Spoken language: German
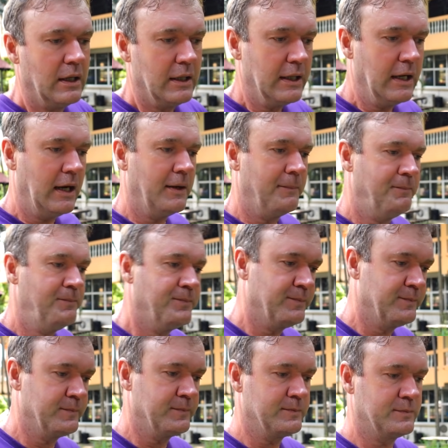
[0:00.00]
ja,
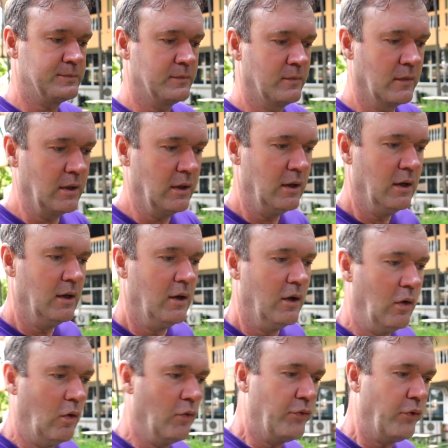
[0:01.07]

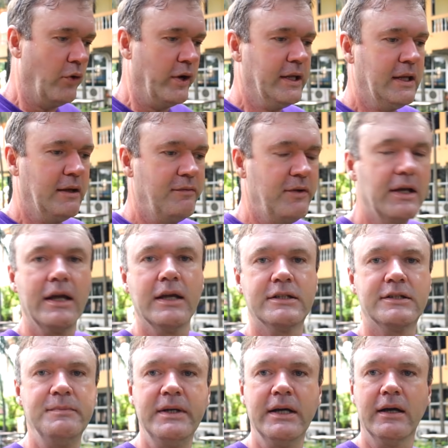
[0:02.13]
und heute, wie geht
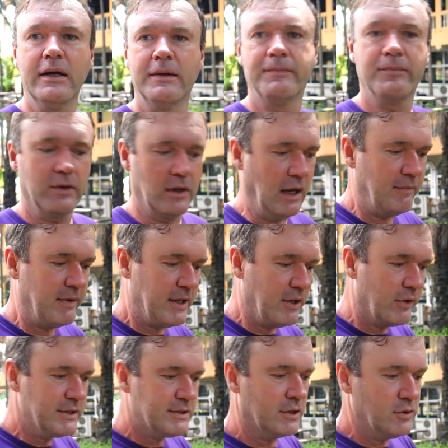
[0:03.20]
es mir? Aber die
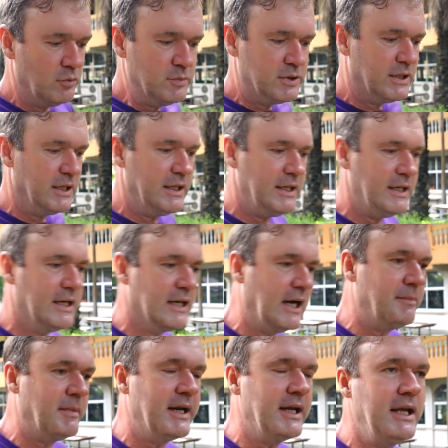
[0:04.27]
äußeren Umstände, die
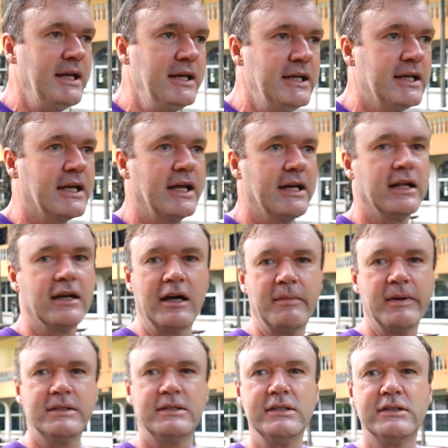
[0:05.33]
kann man eh nicht ändern.
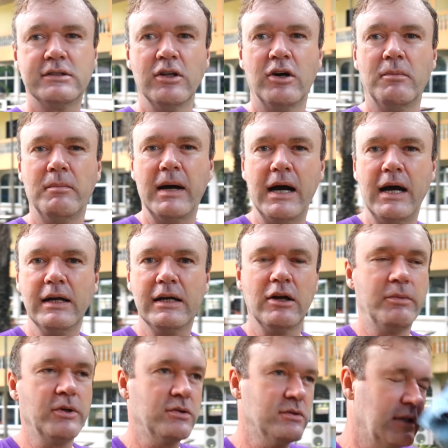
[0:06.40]
Aber es ist normal,
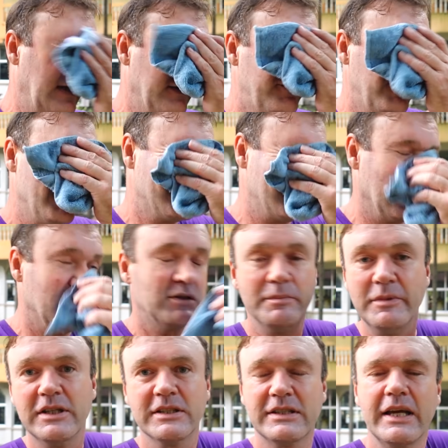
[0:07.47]
glaube ich, unter Anführungszeichen.
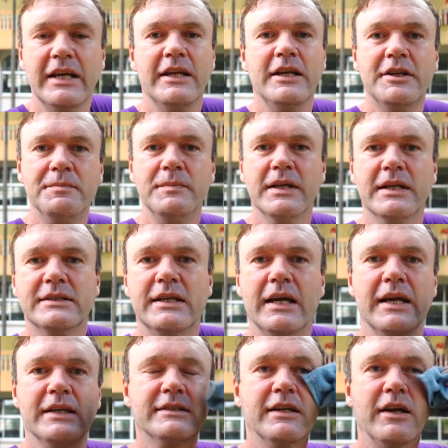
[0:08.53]
Zumindest rede ich mir das ja
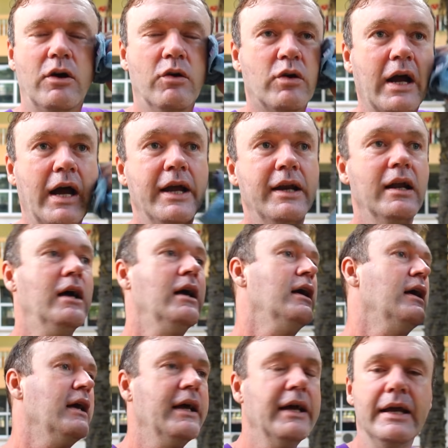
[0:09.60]
jetzt dann auch ein,
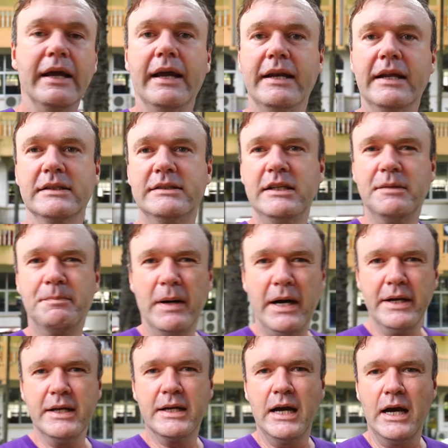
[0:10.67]
Eh, dass ich
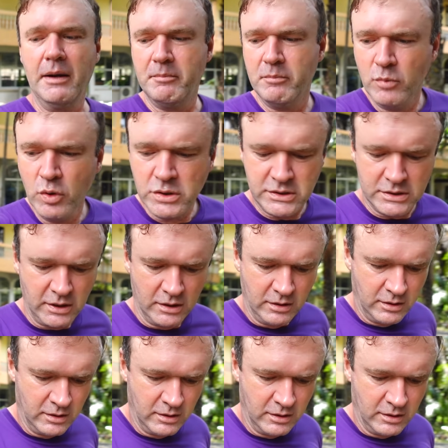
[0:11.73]
Panik haben muss.